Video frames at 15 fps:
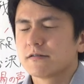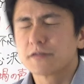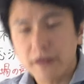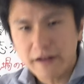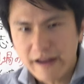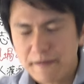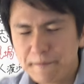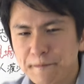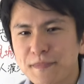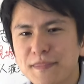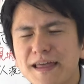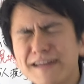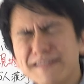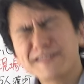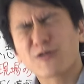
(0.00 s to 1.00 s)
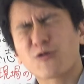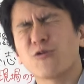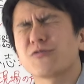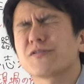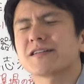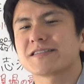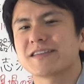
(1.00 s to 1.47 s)
でね、なんで
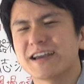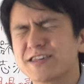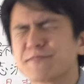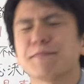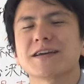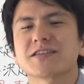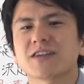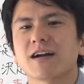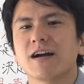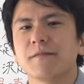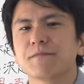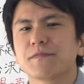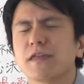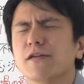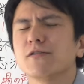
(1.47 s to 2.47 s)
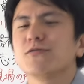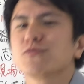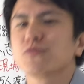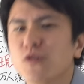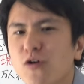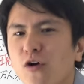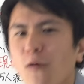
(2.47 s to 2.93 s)
こんなに大失敗したかって
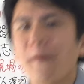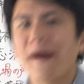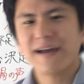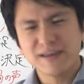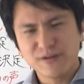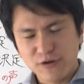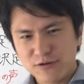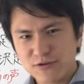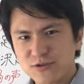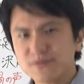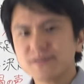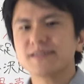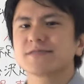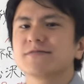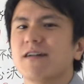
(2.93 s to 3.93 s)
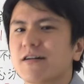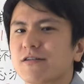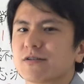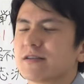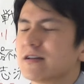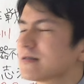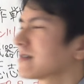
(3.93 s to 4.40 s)
いうと、まあいろいろ諸説はあ
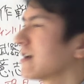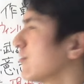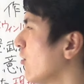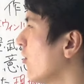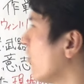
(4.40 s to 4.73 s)
るんですけど、